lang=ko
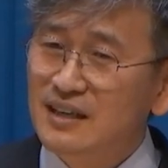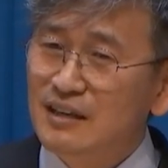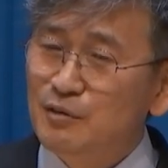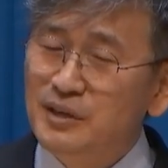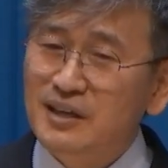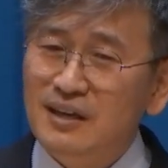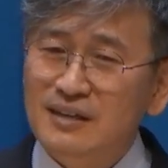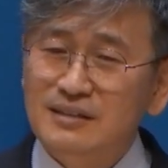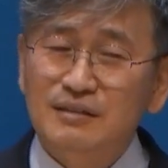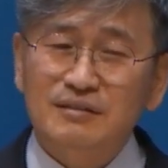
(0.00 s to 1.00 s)

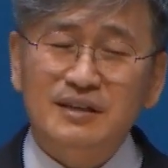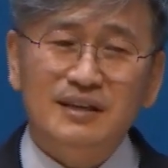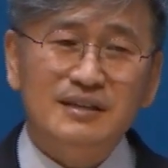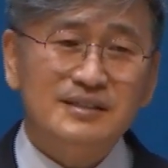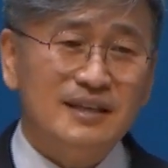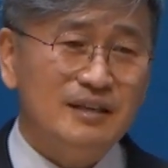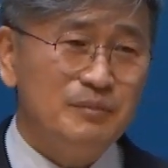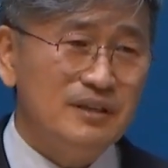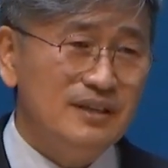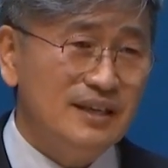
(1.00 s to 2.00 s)
우리가 그렇게
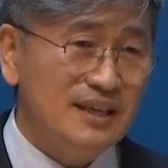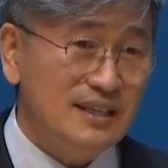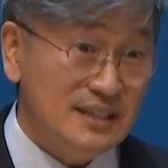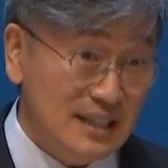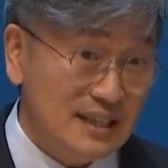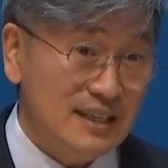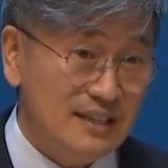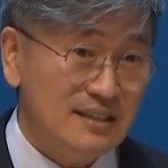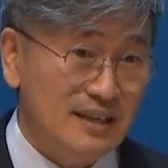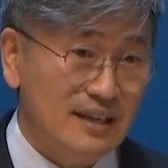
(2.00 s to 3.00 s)
사람들을 향해
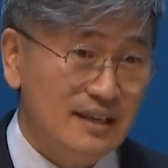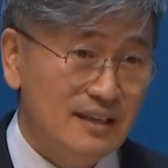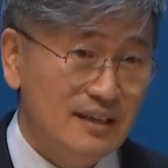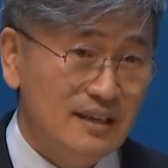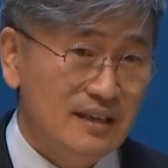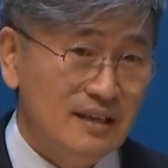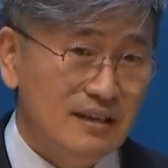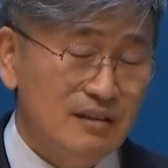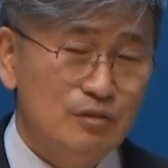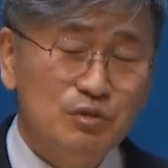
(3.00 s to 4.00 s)
이야기할 때
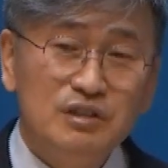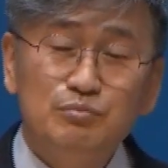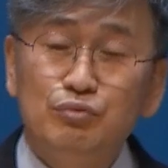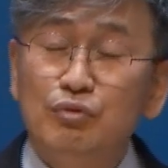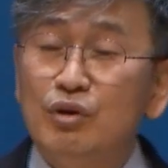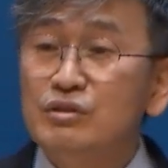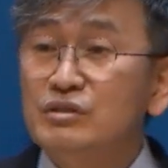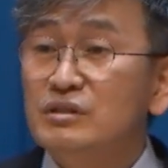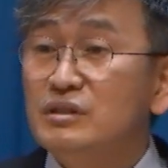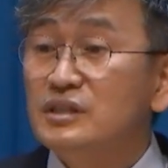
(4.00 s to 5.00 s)
여러분 우리는
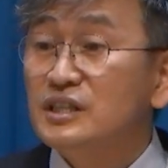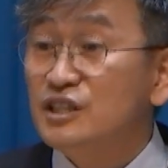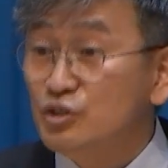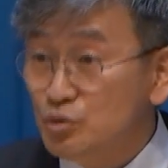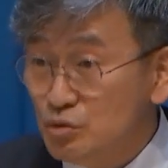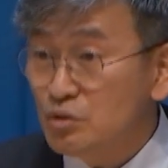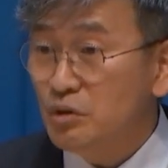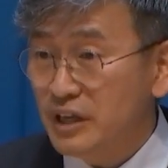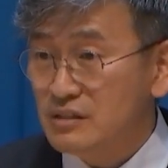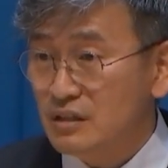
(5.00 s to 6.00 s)
무엇을
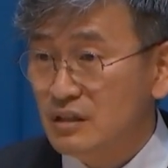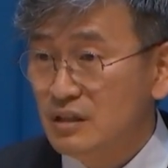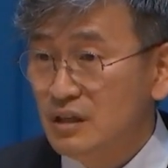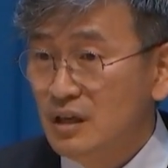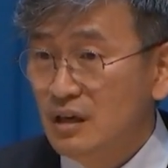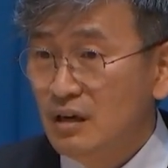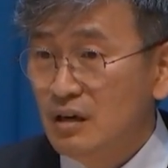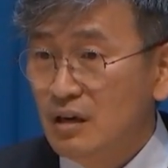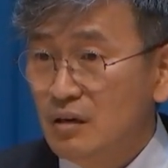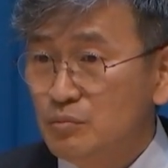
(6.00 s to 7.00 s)
기준으로 해서
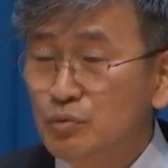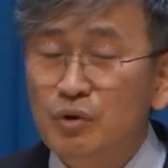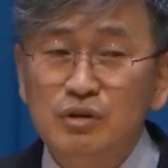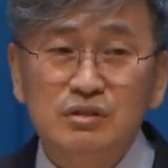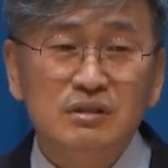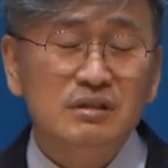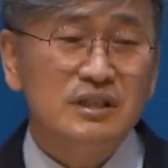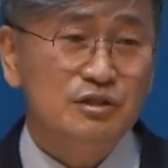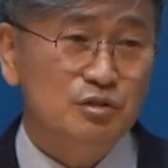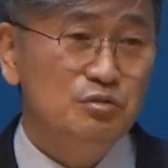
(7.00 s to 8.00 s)
무엇을
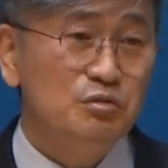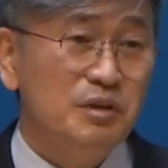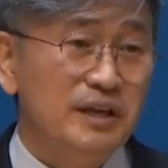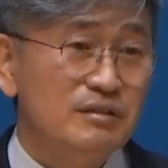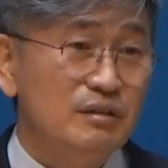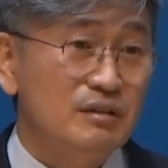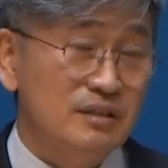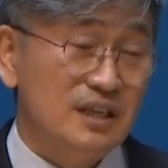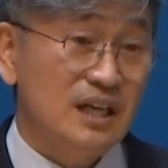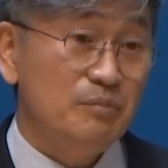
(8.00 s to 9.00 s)
기준으로 해서
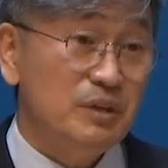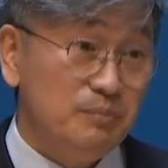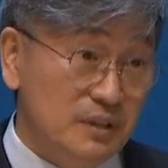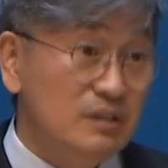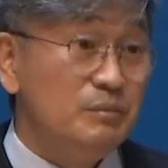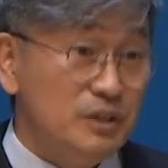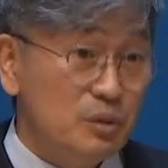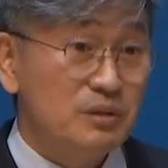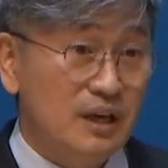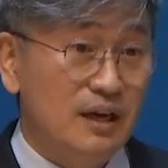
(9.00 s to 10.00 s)
그 사람이 믿음이
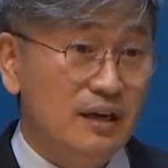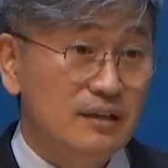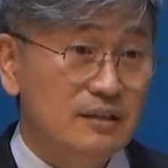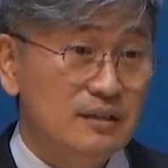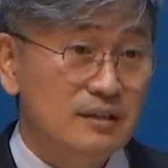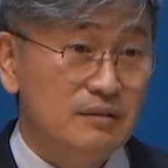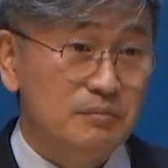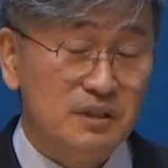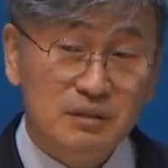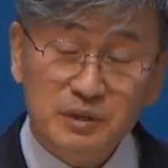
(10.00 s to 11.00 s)
좋다,
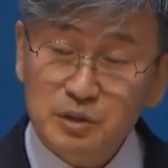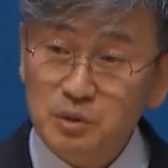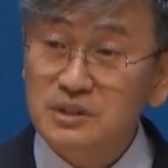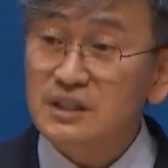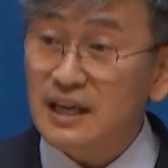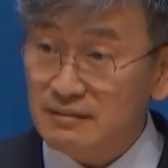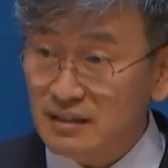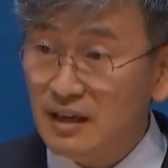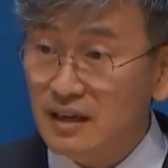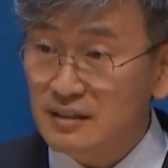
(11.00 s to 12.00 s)
믿음이 좋지
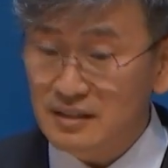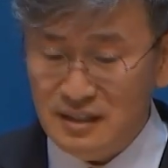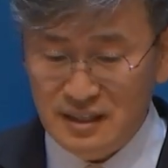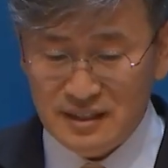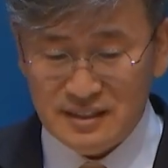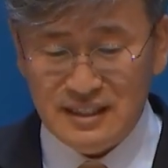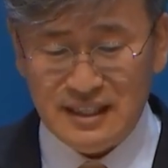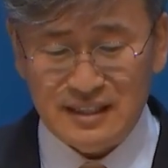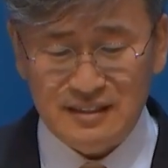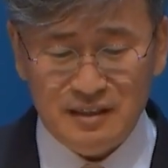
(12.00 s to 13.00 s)
않다를
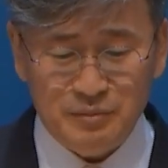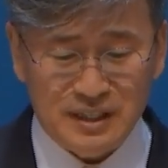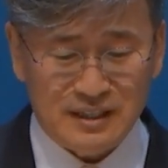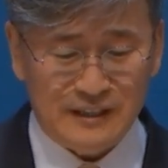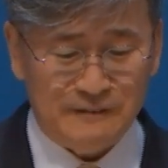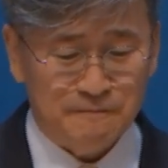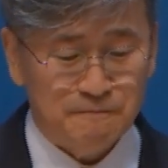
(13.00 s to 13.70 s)
이야기를 합니까?